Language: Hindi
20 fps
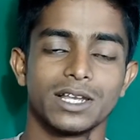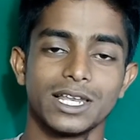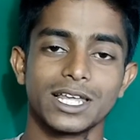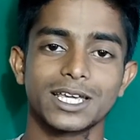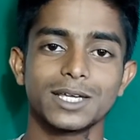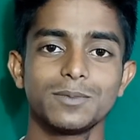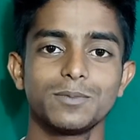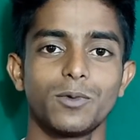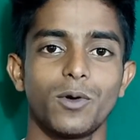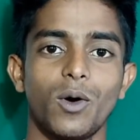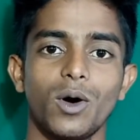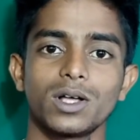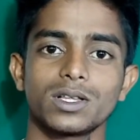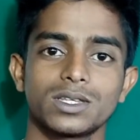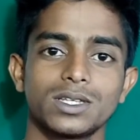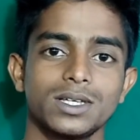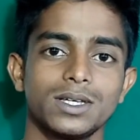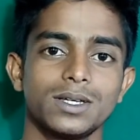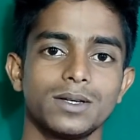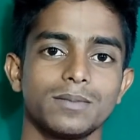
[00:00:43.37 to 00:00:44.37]
लेकिन
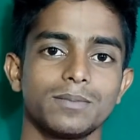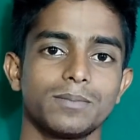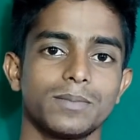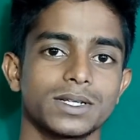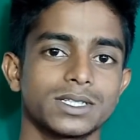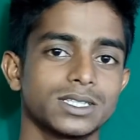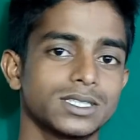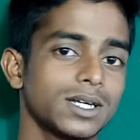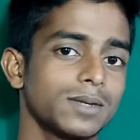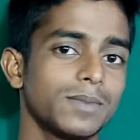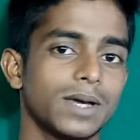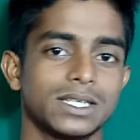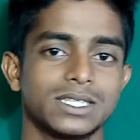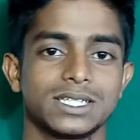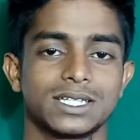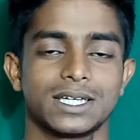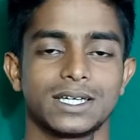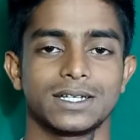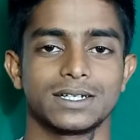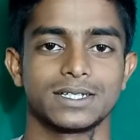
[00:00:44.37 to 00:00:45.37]
बहुत ही मज़ेदार
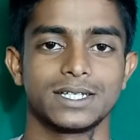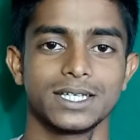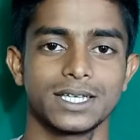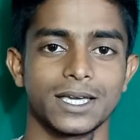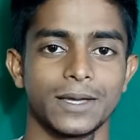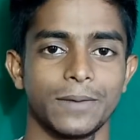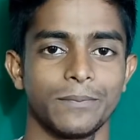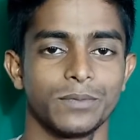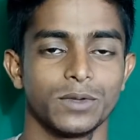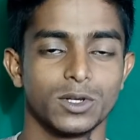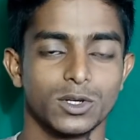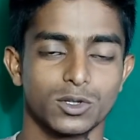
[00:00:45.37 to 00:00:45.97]
मैजिक है ठीक है